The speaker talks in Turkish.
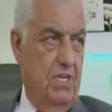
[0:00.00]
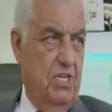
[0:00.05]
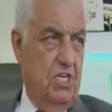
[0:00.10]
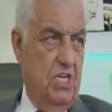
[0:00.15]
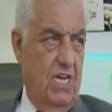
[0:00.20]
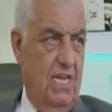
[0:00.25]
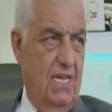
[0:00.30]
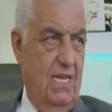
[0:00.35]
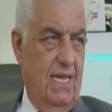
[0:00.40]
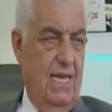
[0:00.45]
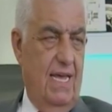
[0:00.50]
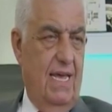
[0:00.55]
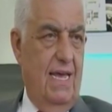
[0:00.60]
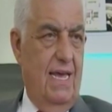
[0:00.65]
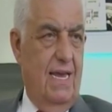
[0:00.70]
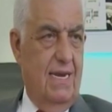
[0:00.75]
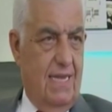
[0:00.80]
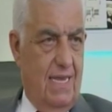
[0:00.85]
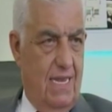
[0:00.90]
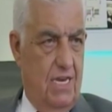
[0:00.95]
bir şeyi
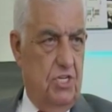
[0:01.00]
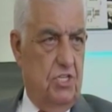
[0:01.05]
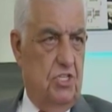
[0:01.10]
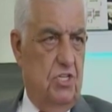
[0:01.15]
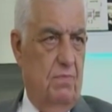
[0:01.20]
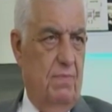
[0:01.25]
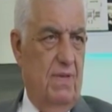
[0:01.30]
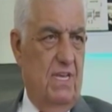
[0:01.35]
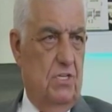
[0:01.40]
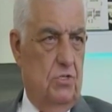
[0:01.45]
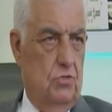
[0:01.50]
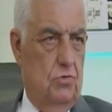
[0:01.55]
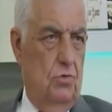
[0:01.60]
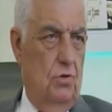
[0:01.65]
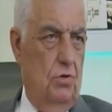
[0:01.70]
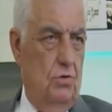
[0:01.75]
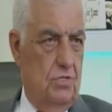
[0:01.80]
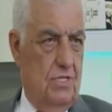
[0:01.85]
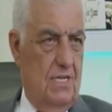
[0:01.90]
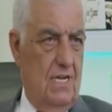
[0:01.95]
eğer geliştirmek
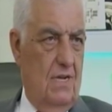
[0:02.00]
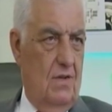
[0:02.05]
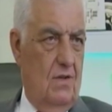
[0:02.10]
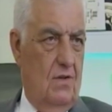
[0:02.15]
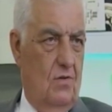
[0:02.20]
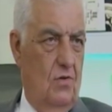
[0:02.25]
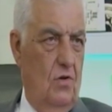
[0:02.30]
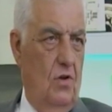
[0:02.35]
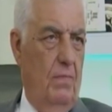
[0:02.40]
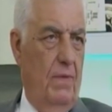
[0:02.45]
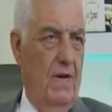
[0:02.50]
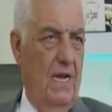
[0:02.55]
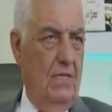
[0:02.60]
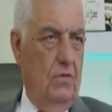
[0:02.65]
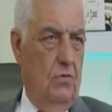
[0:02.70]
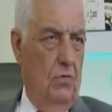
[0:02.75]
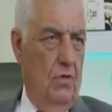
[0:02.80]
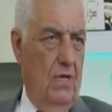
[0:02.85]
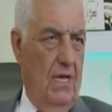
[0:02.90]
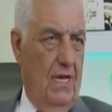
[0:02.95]
istiyorsak global
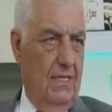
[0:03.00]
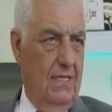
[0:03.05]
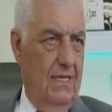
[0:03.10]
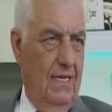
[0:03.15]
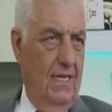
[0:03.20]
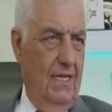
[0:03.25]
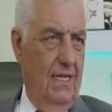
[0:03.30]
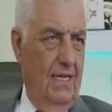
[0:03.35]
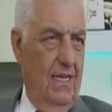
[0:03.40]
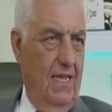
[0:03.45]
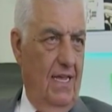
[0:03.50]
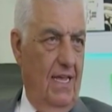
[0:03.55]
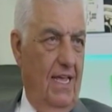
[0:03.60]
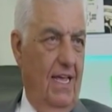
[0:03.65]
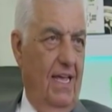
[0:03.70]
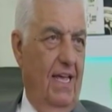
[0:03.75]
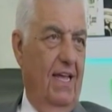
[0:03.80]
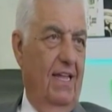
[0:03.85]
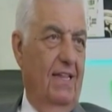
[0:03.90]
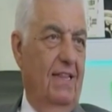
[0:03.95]
dünyada
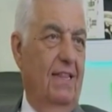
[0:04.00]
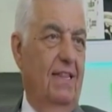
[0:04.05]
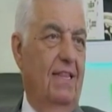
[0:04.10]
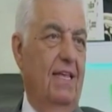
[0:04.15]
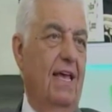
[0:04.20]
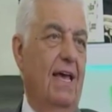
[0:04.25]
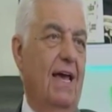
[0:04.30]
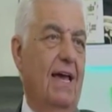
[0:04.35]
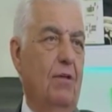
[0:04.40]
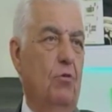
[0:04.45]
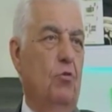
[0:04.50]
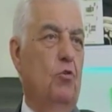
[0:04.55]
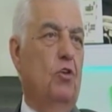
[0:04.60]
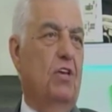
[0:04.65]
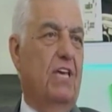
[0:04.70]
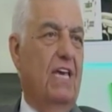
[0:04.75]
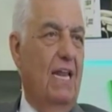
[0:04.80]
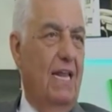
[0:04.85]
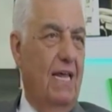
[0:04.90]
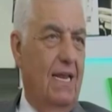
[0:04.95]
diğer
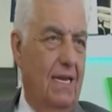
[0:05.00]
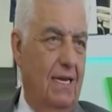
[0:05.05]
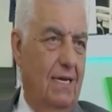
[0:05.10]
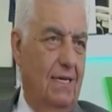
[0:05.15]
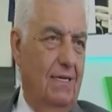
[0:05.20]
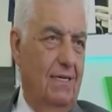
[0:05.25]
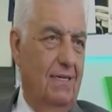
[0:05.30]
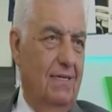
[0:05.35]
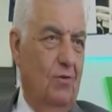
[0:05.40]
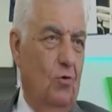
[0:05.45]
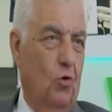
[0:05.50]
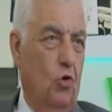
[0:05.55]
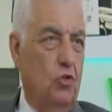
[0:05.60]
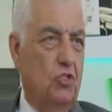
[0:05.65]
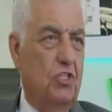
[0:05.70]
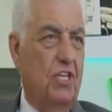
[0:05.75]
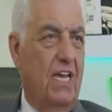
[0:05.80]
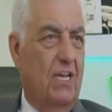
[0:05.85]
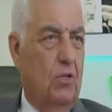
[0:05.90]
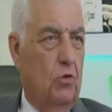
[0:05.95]
ülkelerin o
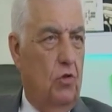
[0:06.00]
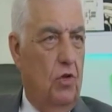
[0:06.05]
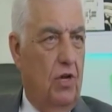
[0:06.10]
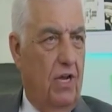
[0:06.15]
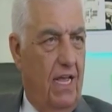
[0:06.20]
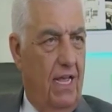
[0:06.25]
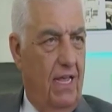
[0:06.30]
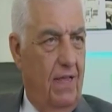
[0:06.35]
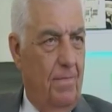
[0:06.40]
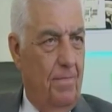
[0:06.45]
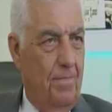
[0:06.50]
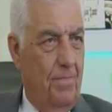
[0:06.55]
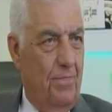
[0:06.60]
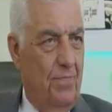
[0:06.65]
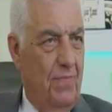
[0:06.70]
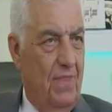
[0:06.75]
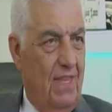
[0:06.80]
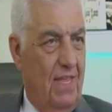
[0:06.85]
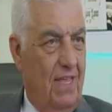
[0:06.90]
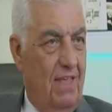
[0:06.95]
sektöre
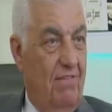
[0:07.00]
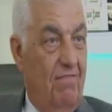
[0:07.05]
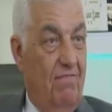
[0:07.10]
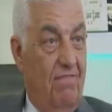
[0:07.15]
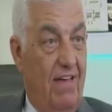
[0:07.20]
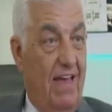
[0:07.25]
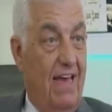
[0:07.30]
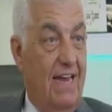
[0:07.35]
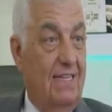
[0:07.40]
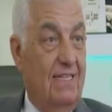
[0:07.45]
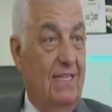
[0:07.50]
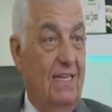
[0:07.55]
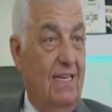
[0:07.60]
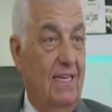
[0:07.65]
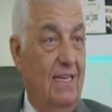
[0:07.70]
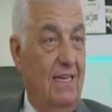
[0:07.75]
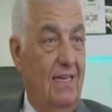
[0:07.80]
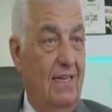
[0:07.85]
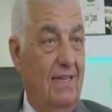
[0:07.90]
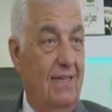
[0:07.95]

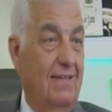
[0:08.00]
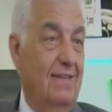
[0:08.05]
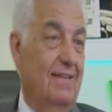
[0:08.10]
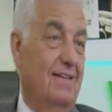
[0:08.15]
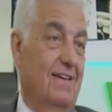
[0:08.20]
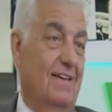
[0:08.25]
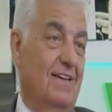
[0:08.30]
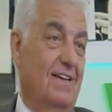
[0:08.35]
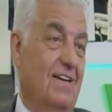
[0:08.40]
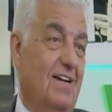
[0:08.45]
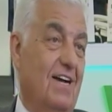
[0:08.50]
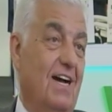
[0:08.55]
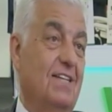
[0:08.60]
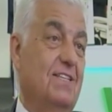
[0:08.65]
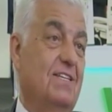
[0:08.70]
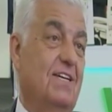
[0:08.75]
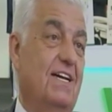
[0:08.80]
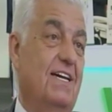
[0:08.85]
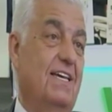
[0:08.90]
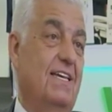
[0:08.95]
verdiği
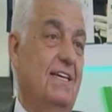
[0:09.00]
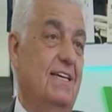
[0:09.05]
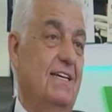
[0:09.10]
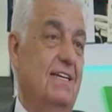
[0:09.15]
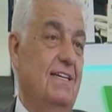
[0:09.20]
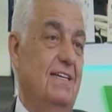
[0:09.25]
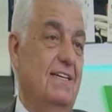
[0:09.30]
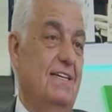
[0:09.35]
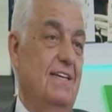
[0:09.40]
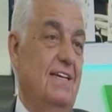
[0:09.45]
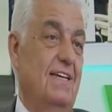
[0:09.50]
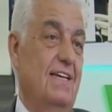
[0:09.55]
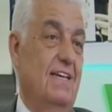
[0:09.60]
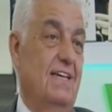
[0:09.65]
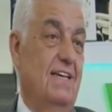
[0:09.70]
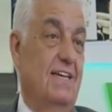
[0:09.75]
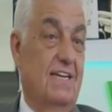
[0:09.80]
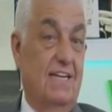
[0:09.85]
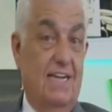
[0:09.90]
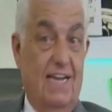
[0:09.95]
katkıyı
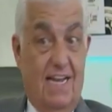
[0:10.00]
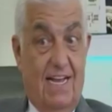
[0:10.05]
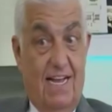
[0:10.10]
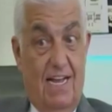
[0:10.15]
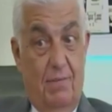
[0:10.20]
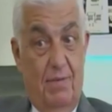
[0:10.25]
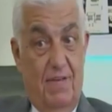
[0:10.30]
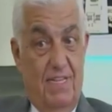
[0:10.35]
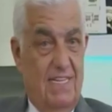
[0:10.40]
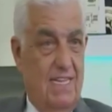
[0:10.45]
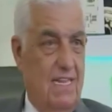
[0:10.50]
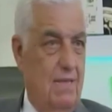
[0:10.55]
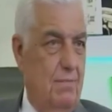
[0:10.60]
rekabet